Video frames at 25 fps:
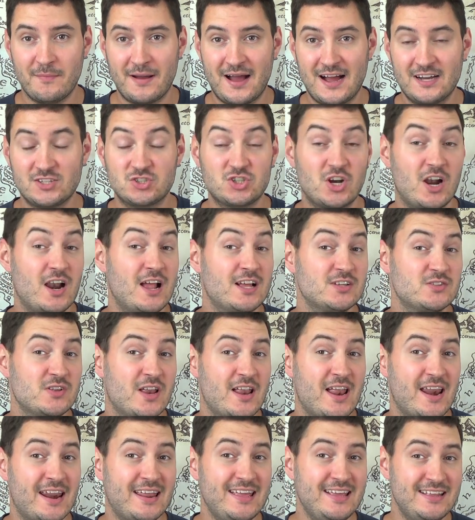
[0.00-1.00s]
Marshall. Also
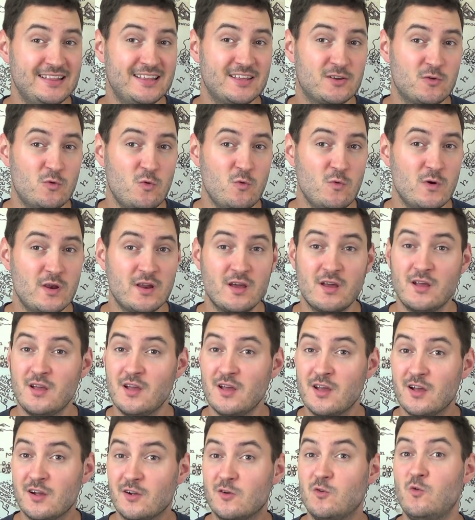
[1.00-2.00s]
eine richtig coole,
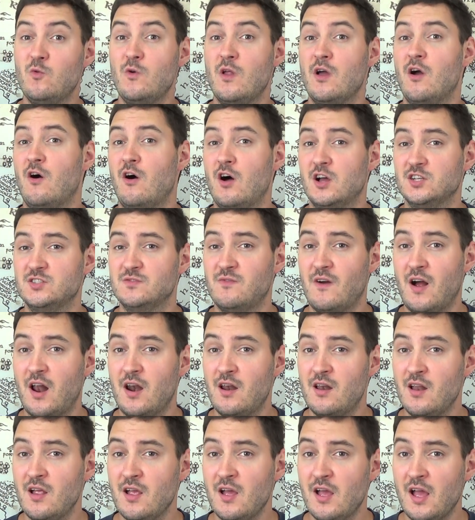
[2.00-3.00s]
coole
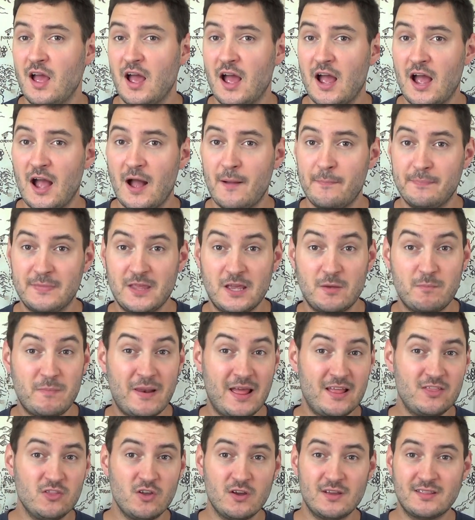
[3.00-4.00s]
Auswahl. Ähm, ich
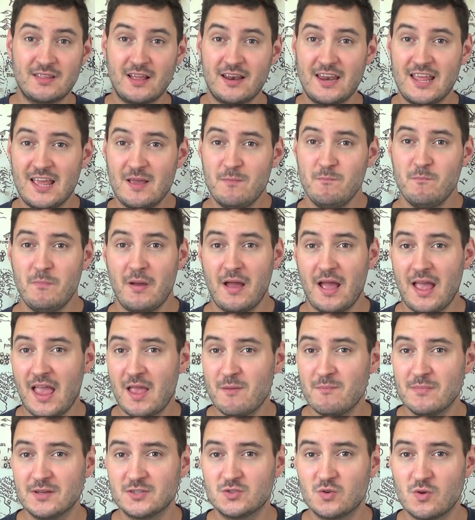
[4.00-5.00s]
blende euch da nebenbei
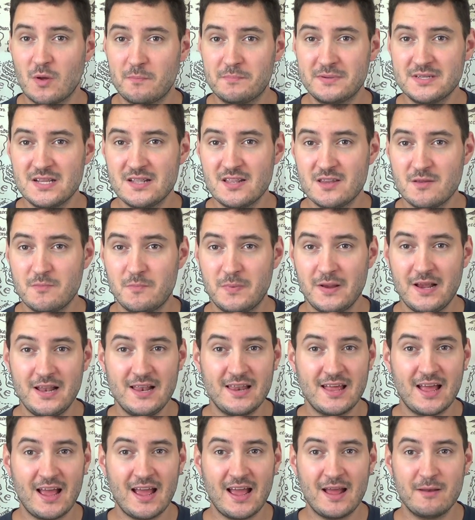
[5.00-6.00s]
immer so ein bisschen die
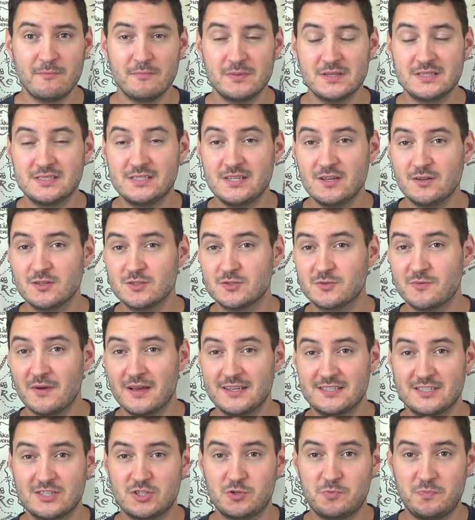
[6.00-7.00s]
Bilder ein,
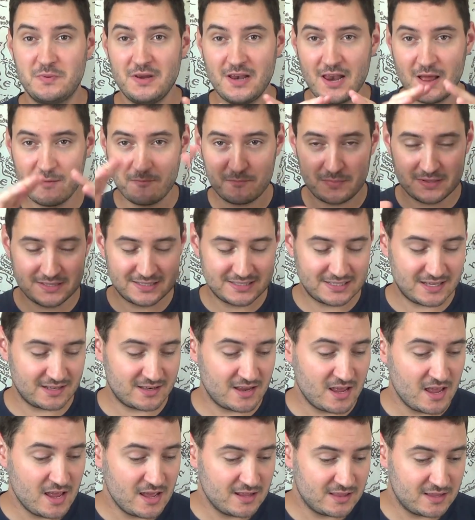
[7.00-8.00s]
beziehungsweise spiele ein bisschen
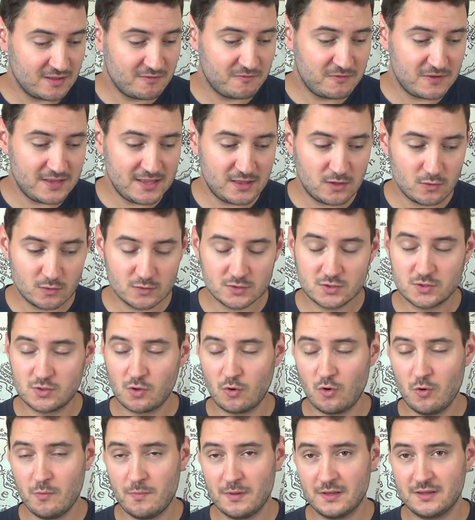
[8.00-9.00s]
die Videos
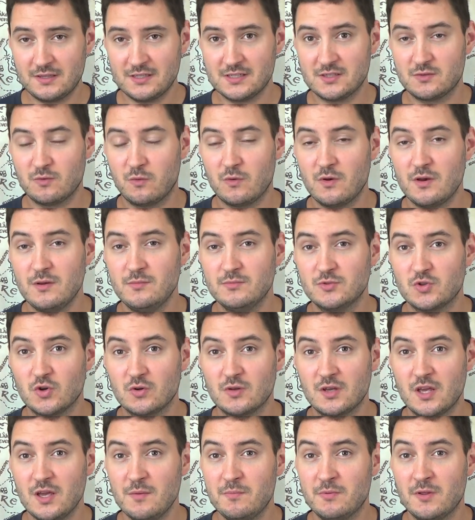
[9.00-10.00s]
drüber, die es von ihm
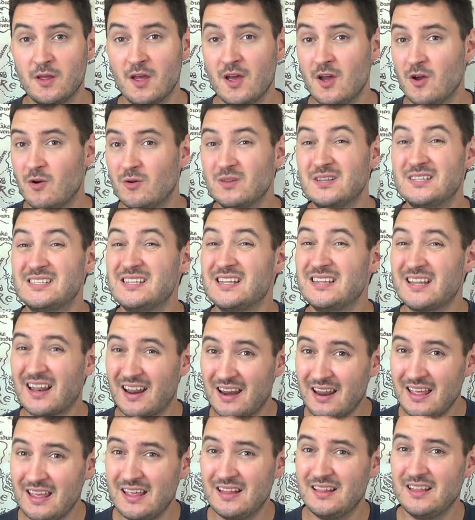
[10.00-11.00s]
schon gibt und die sind
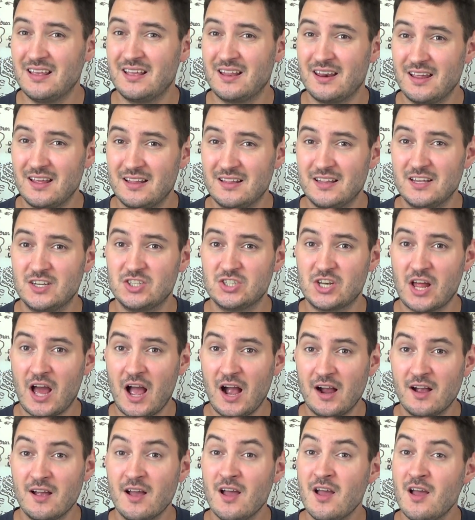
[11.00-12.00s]
richtig, richtig
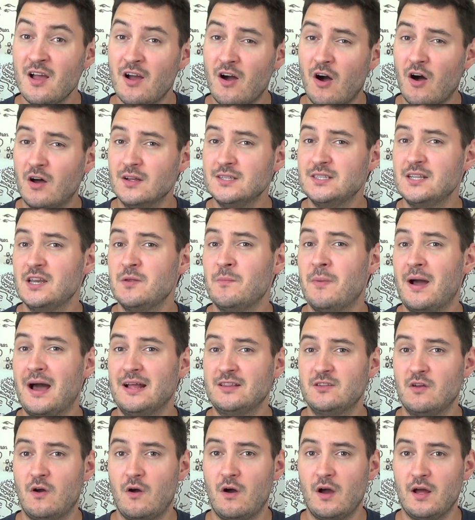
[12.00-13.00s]
stark. Außerdem
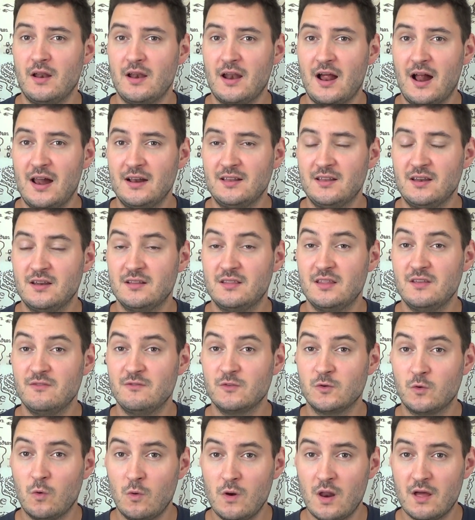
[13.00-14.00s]
hat er auch einen
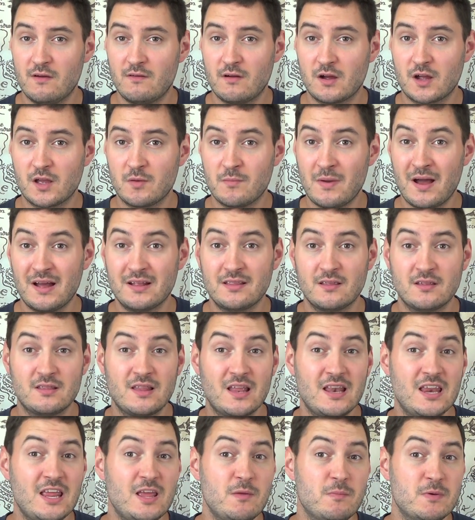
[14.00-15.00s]
alternativen Gullauer gemacht,
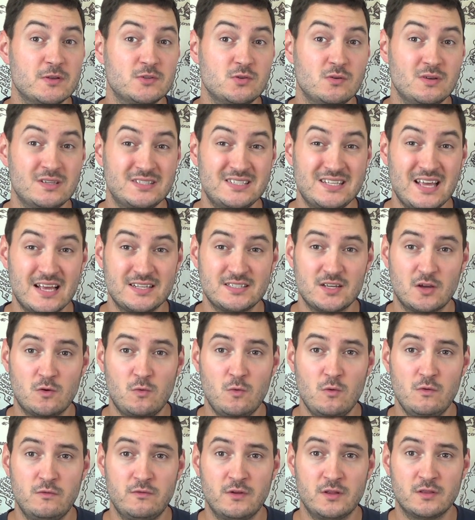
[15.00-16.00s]
den ich persönlich sehr, sehr
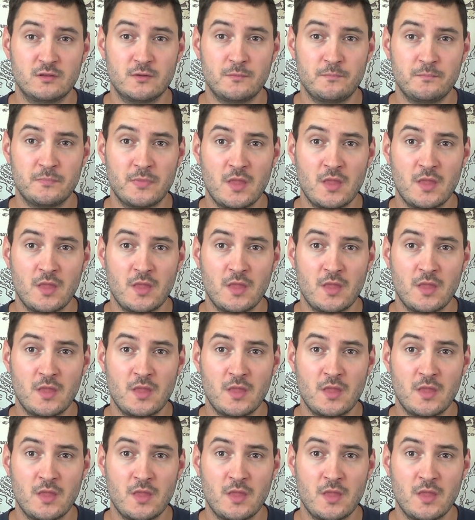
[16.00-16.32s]
cool finde.